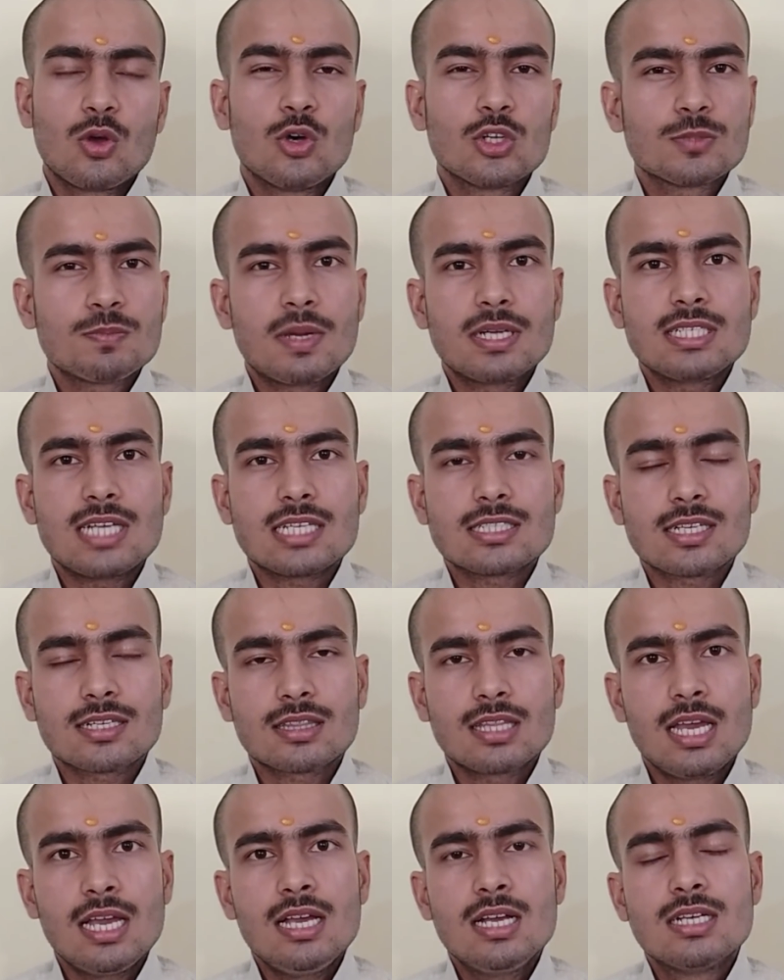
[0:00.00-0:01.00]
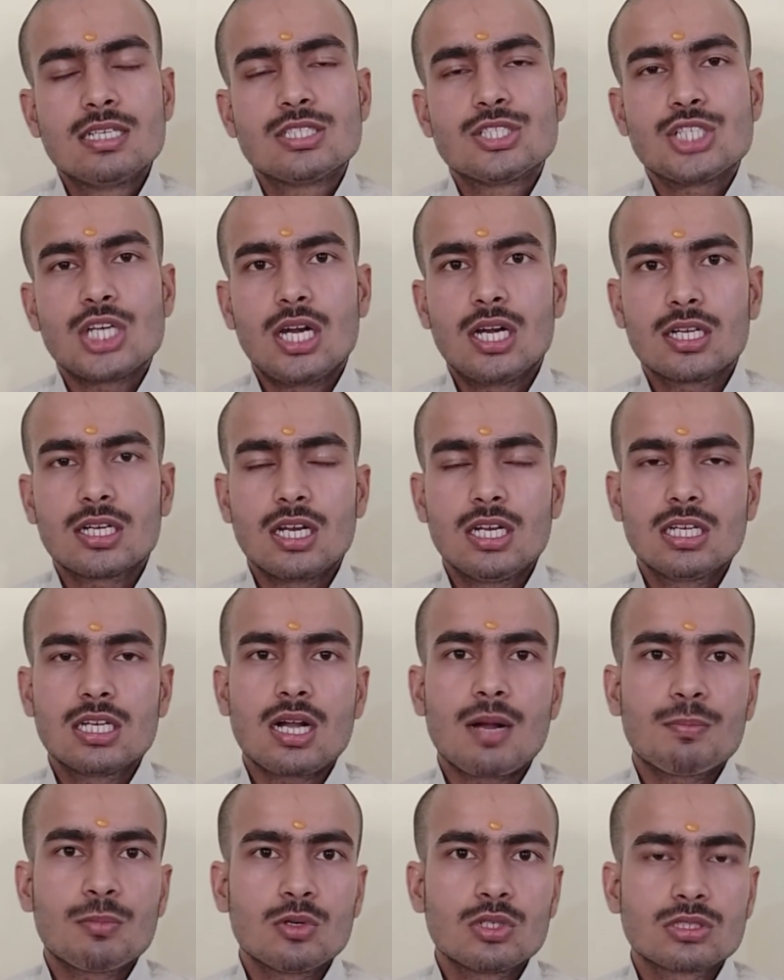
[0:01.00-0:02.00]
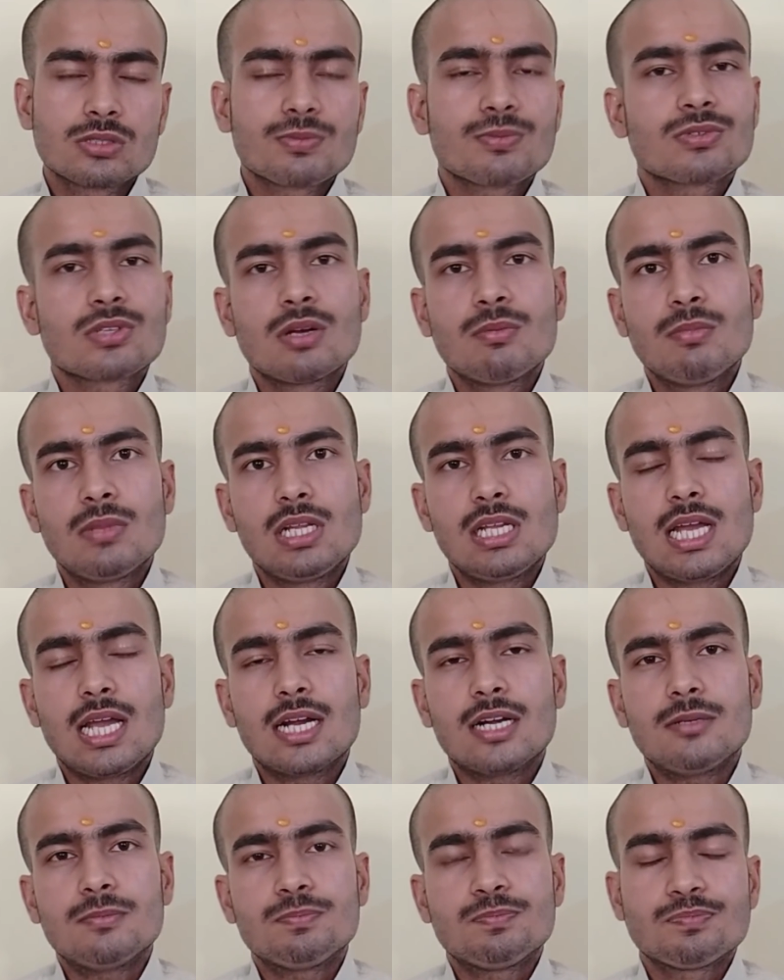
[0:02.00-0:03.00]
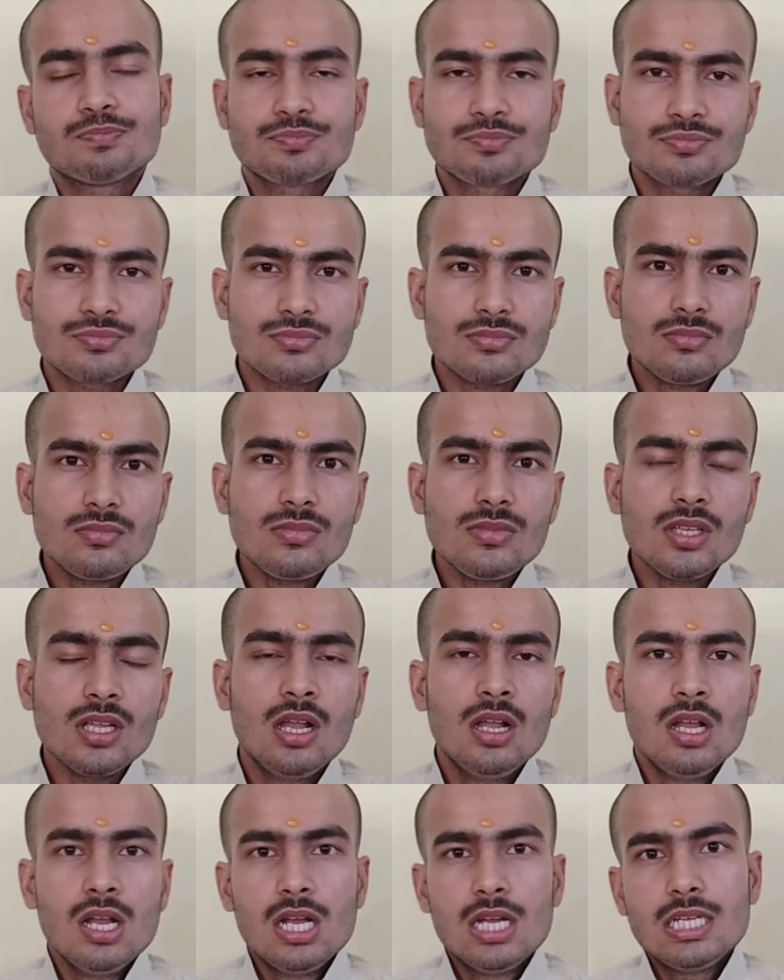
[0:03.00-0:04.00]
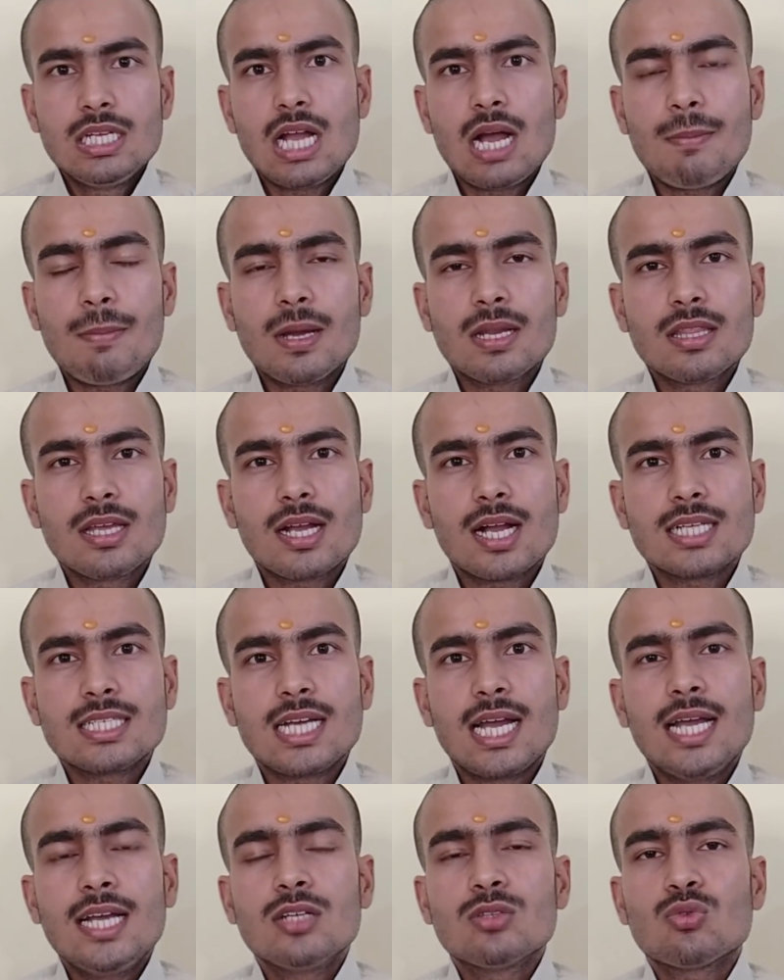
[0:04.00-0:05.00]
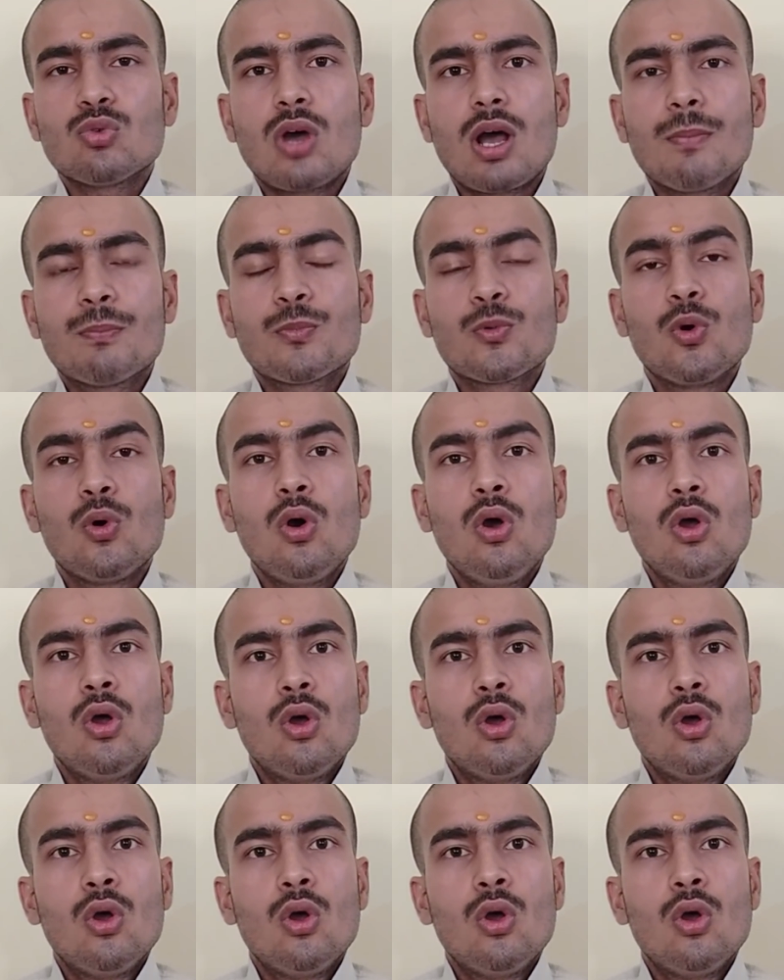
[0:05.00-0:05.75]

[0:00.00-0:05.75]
उस पर जा सकते हैं चैनल का लिंक आपको डिस्क्रिप्शन में मिल जाएगा यहाँ पर देखा जाए तो आपको